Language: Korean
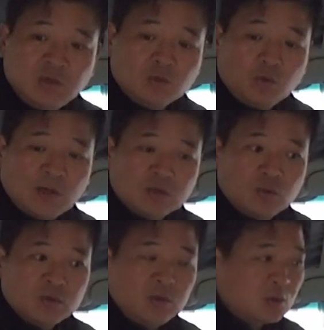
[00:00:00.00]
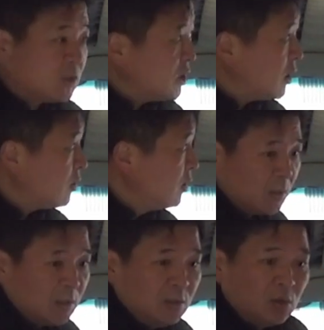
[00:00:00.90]
이 정도 완성을 드렸잖아요
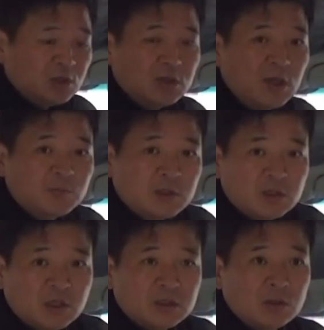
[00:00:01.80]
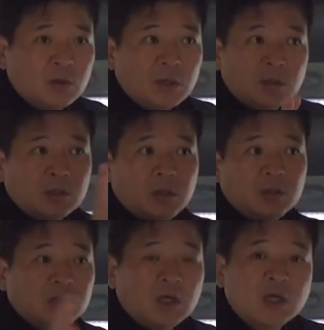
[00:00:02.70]
이거 승합차 사신 거랑
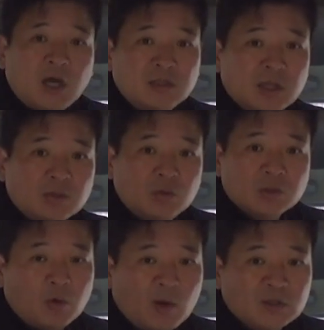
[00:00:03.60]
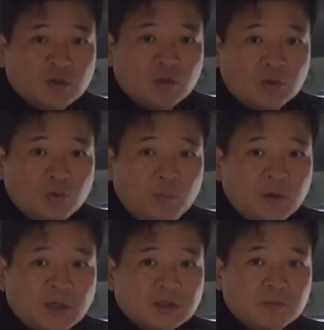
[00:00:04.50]
큰 차이가 안 나도록 완성도를
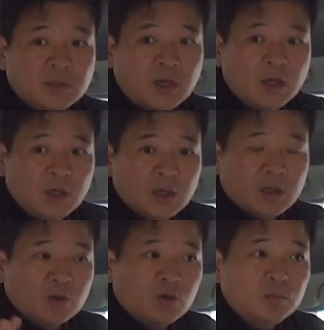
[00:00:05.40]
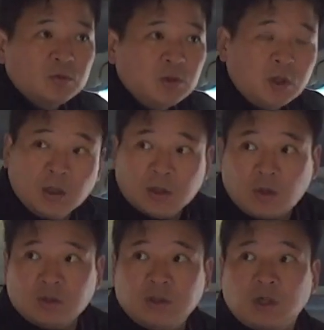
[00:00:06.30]
높여놨습니다 그러니까 여러분들이
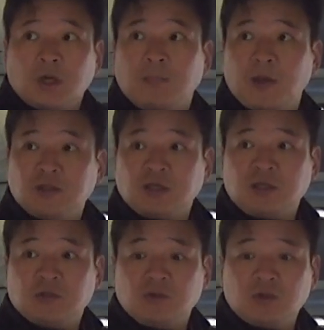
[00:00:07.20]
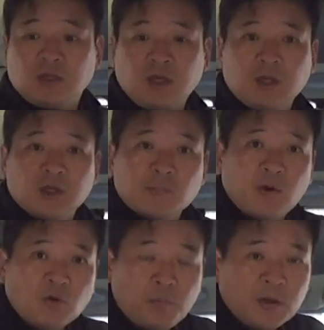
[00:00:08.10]
어, 이 차가 벤 차량이었나
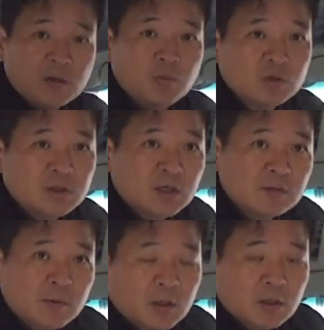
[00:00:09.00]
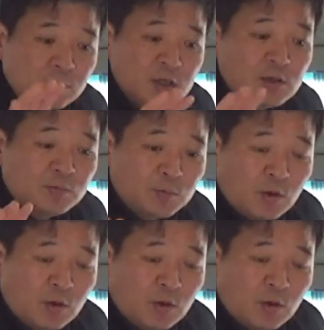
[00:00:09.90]
번호판을 보지 않으면 일부